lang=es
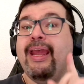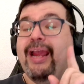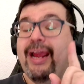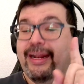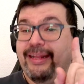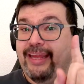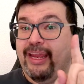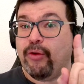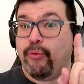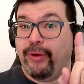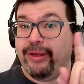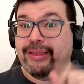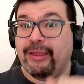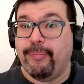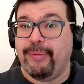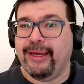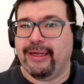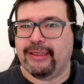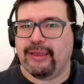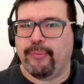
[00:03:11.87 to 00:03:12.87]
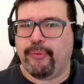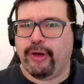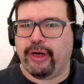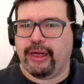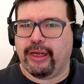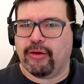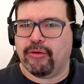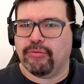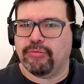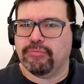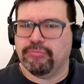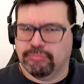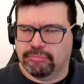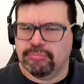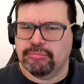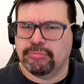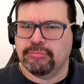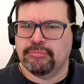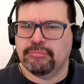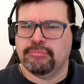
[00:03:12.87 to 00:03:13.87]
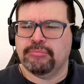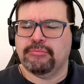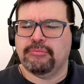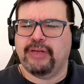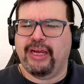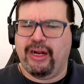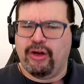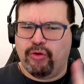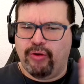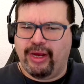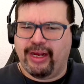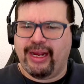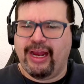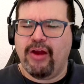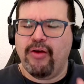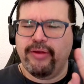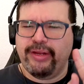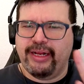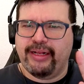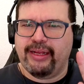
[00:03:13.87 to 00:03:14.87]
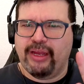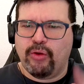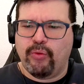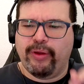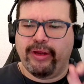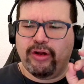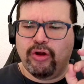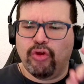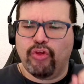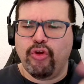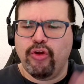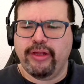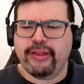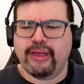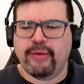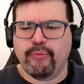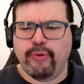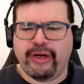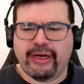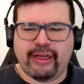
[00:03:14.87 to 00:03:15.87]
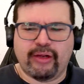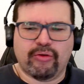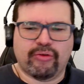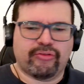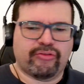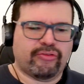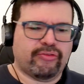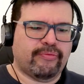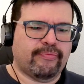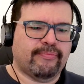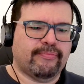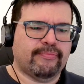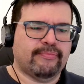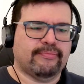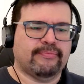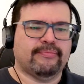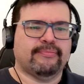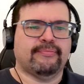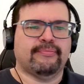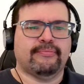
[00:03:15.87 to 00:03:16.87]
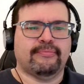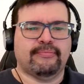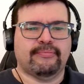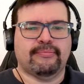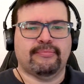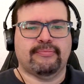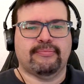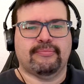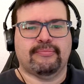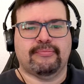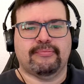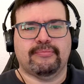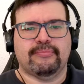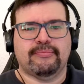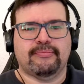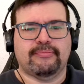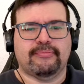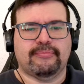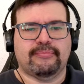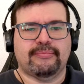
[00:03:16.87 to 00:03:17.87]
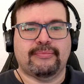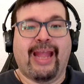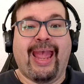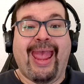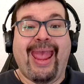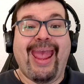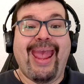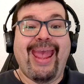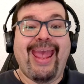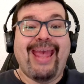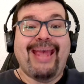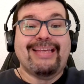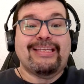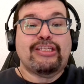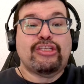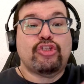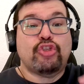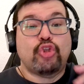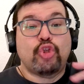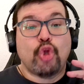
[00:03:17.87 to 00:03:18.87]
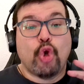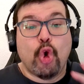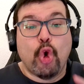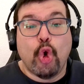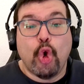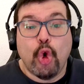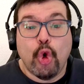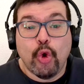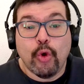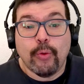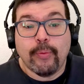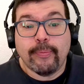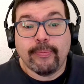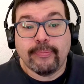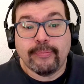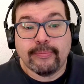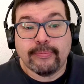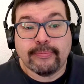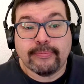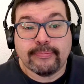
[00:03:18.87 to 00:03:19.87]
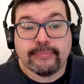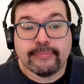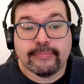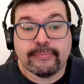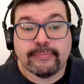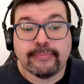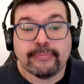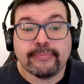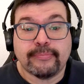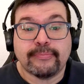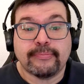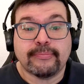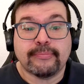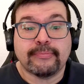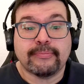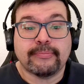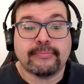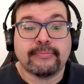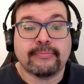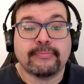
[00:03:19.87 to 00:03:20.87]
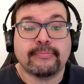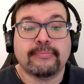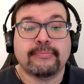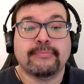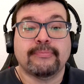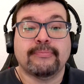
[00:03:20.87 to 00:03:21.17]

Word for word: El Nesquik también está muy rico el colacao y el Nesquik. Los dos están muy ricos. Bajo esta misma onda, aquí esto. el Mercadona tiene unos té que...